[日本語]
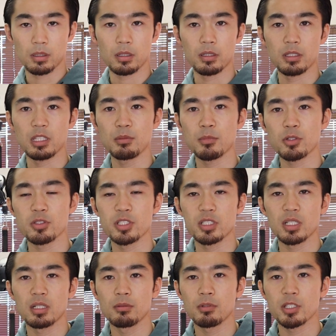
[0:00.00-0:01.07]
はい今の
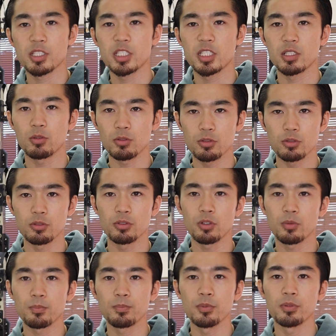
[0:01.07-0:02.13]
時間は7時
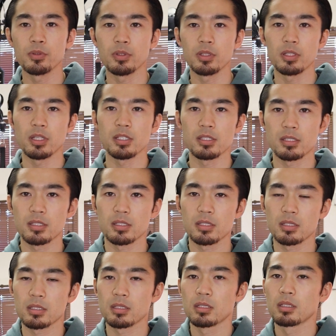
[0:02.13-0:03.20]
54分で
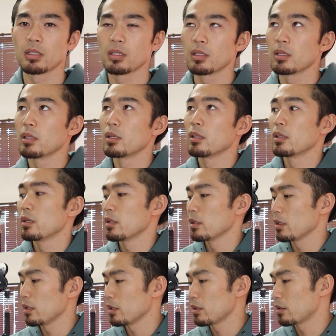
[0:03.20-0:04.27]
す
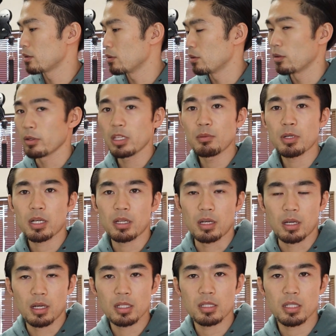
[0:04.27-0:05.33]
えっと今か
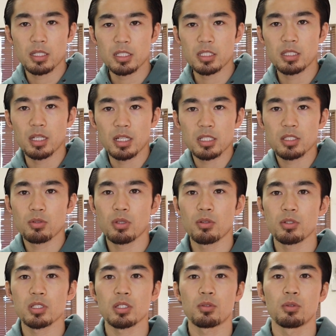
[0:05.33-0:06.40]
ら朝一で足
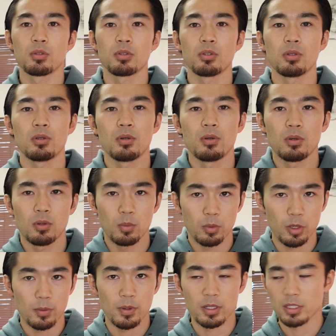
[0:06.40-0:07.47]
トレをしていこうと
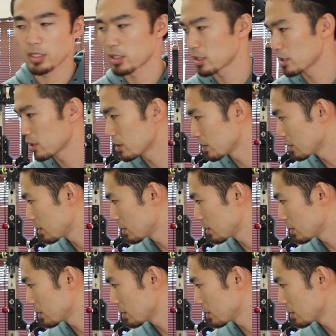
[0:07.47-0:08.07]
思います